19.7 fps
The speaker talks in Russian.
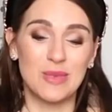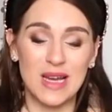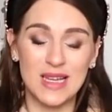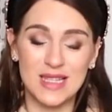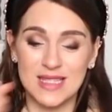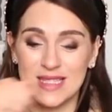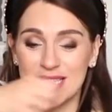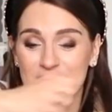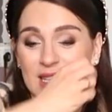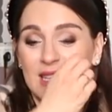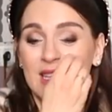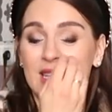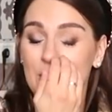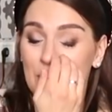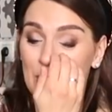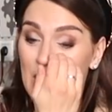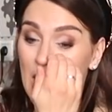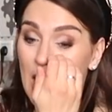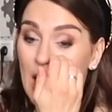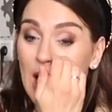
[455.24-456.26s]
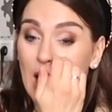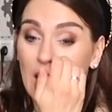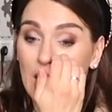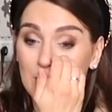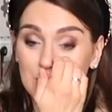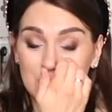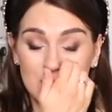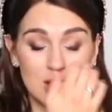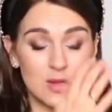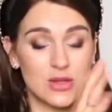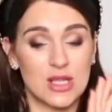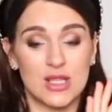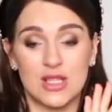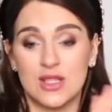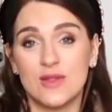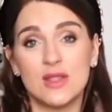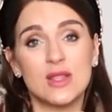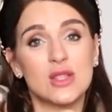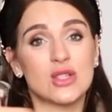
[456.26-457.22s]
улыбается, и а, абсолютно
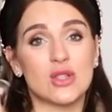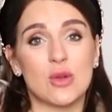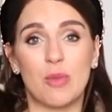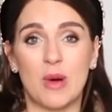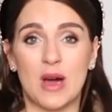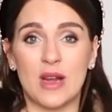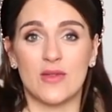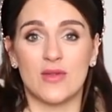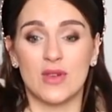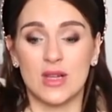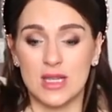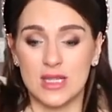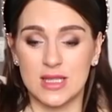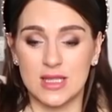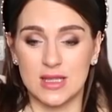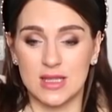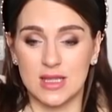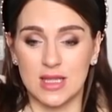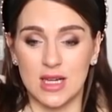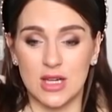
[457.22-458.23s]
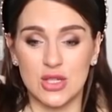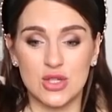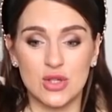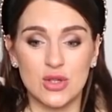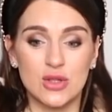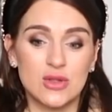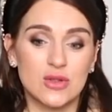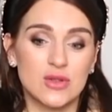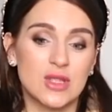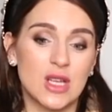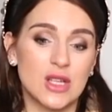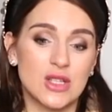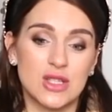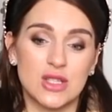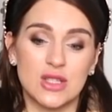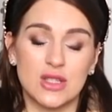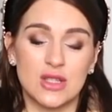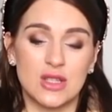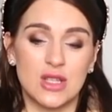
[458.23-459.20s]
очевидно, что пара выглядит хорошо, тут
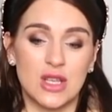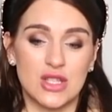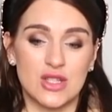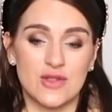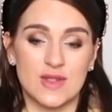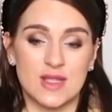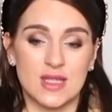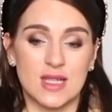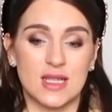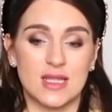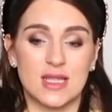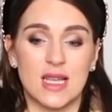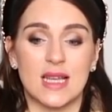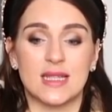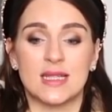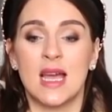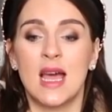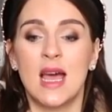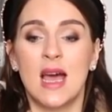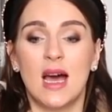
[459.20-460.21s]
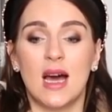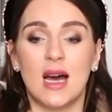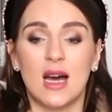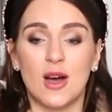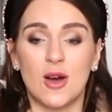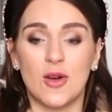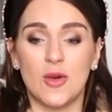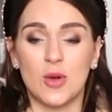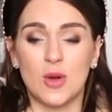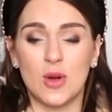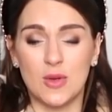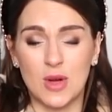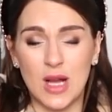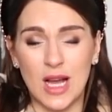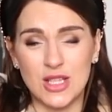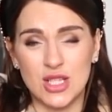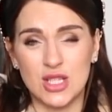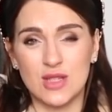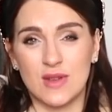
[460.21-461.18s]
даже нечего сказать. А,
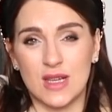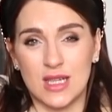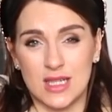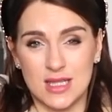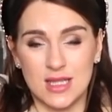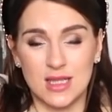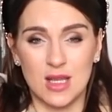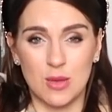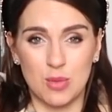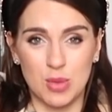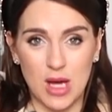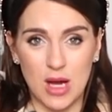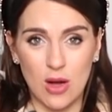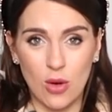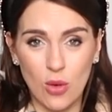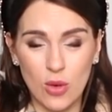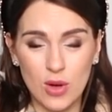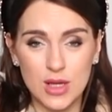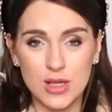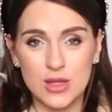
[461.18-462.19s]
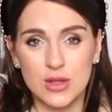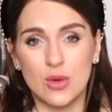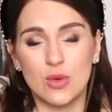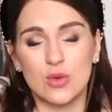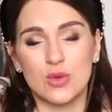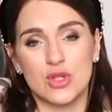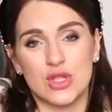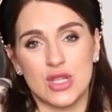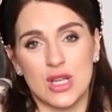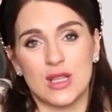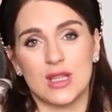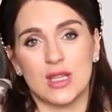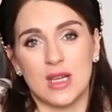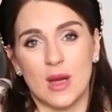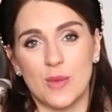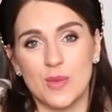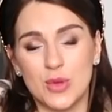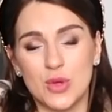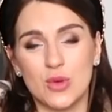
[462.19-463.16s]
качество картинки плохое, но уже на
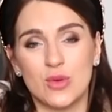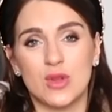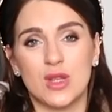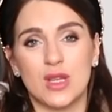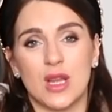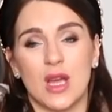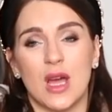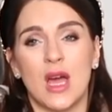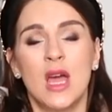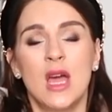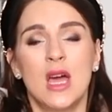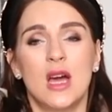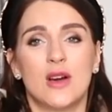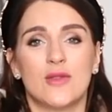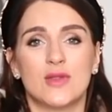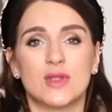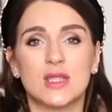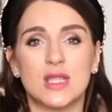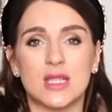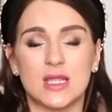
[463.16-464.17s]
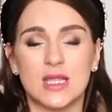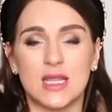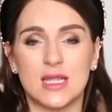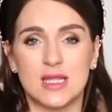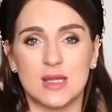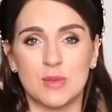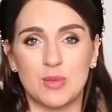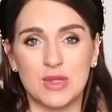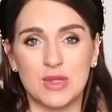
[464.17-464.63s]
компьютере в интернете